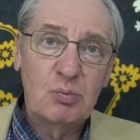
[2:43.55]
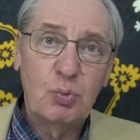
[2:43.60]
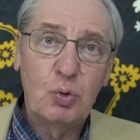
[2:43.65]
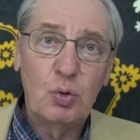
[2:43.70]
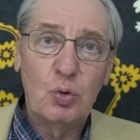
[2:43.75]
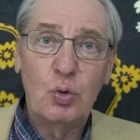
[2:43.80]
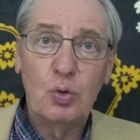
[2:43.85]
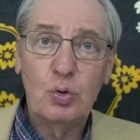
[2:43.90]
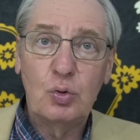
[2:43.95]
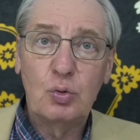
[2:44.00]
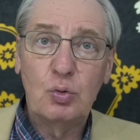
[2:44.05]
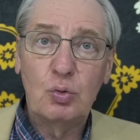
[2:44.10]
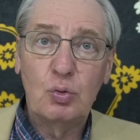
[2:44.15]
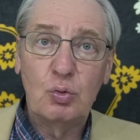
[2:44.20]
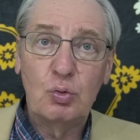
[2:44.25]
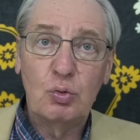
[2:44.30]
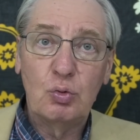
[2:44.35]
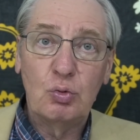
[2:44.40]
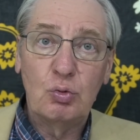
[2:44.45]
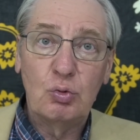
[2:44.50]
По
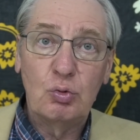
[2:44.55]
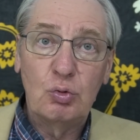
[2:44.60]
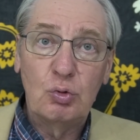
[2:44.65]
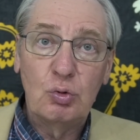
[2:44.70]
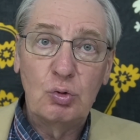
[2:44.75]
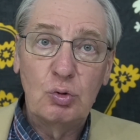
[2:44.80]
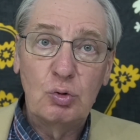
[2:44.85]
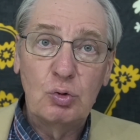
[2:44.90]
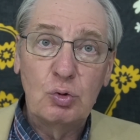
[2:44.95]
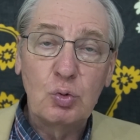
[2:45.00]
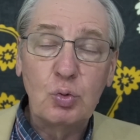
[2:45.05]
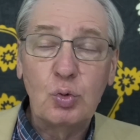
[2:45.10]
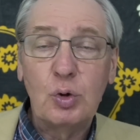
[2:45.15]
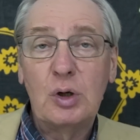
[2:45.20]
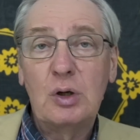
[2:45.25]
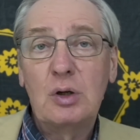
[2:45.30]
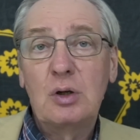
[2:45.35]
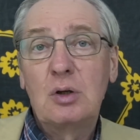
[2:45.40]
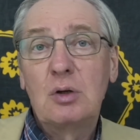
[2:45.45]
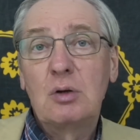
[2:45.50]
ходу
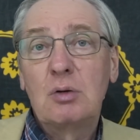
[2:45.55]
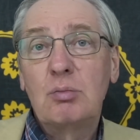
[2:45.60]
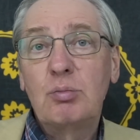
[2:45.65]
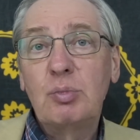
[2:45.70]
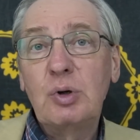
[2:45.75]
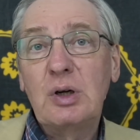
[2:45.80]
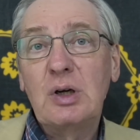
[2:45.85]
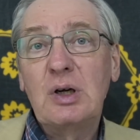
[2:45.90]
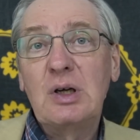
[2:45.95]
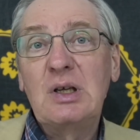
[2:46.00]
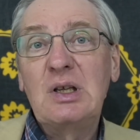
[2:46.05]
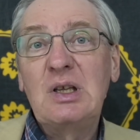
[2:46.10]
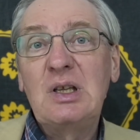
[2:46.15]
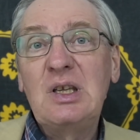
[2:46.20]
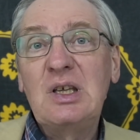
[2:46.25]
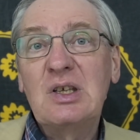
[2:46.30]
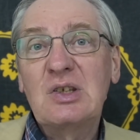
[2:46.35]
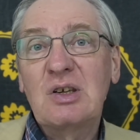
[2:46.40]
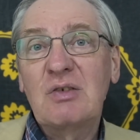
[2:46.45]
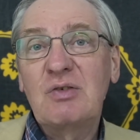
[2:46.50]
тура было
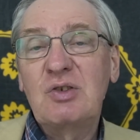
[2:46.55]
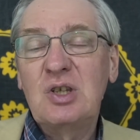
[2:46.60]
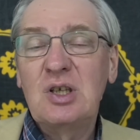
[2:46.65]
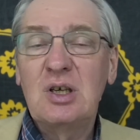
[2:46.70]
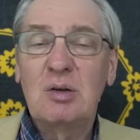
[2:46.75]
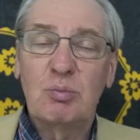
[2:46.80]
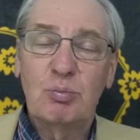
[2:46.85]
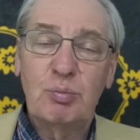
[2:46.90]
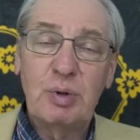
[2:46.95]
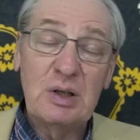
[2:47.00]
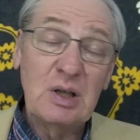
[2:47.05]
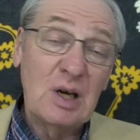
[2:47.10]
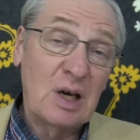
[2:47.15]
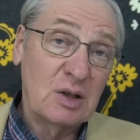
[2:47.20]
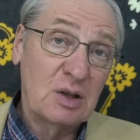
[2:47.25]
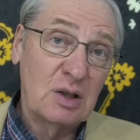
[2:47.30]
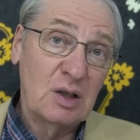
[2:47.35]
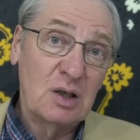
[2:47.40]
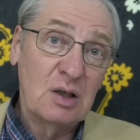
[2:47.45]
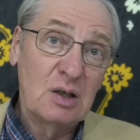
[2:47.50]
не совсем
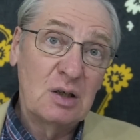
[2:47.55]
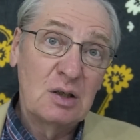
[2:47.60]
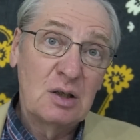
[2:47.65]
понятно,